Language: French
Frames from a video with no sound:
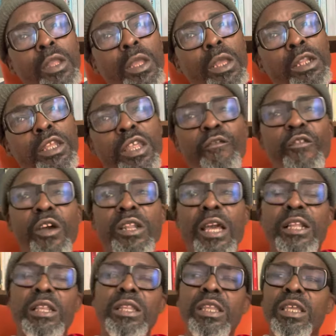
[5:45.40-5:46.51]
Les enfants, la
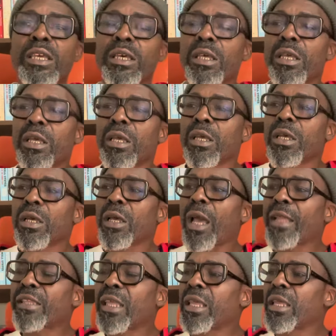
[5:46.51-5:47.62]
clinique a
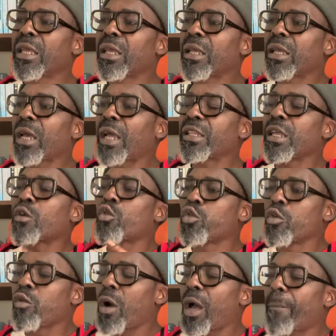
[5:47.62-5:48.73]
des à des
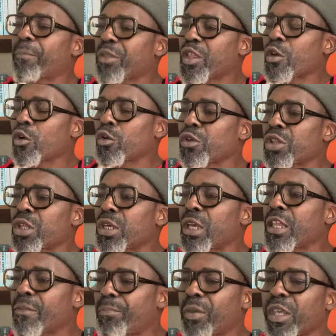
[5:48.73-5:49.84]
couloirs psychologiques et
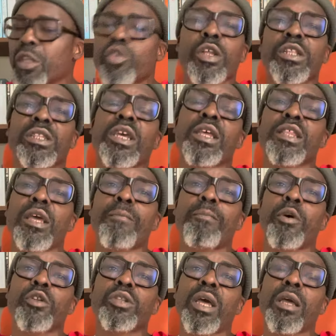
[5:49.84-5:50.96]
spirituels très
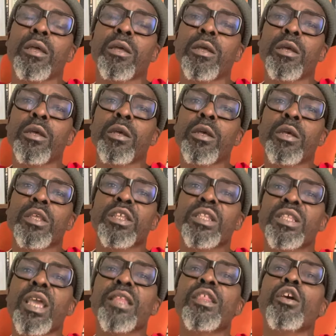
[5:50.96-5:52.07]
importants. Je
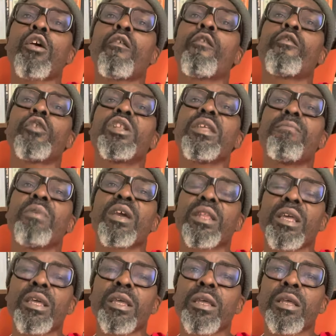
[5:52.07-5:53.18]
tiens à ce que vous vous
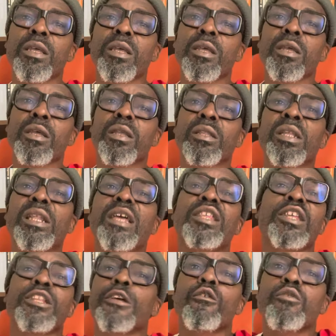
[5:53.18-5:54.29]
libérez de la
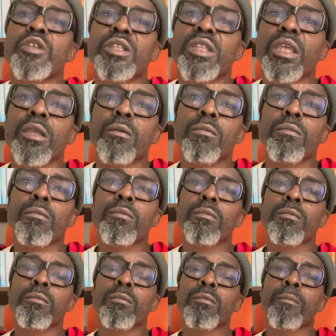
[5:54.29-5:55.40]
générosité.
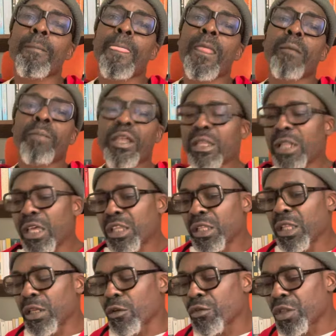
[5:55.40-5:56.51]
Parce que la
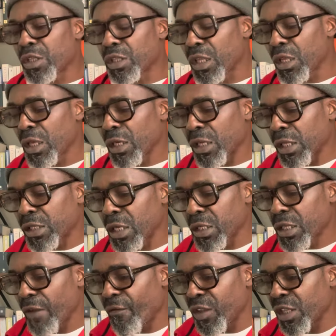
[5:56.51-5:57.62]
générosité, quelqu'un
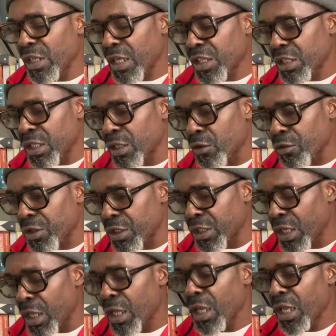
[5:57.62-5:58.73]
qui vit de la
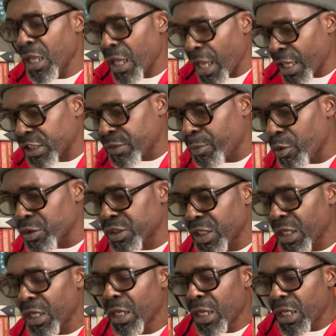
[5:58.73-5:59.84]
générosité est
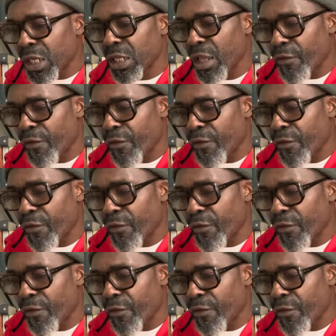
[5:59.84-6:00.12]
exposé, il est